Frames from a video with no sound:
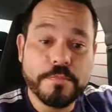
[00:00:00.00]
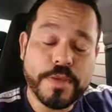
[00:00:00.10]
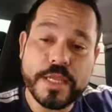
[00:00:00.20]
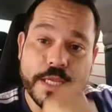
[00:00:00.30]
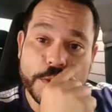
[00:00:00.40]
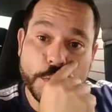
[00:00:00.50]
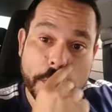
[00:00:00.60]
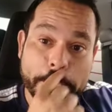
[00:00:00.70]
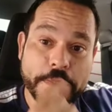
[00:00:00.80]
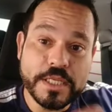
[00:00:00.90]
Peguei
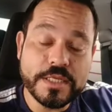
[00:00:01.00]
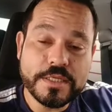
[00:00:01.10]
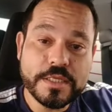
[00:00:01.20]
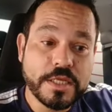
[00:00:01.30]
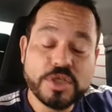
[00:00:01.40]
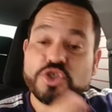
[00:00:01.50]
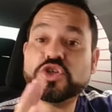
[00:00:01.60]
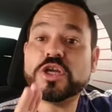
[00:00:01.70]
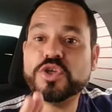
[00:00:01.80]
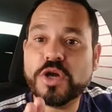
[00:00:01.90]
duas meninas,
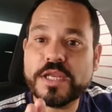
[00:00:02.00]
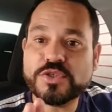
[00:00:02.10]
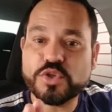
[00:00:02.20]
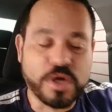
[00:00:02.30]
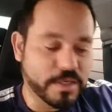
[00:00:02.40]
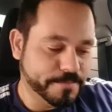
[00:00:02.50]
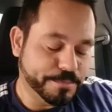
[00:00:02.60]
só que olha só.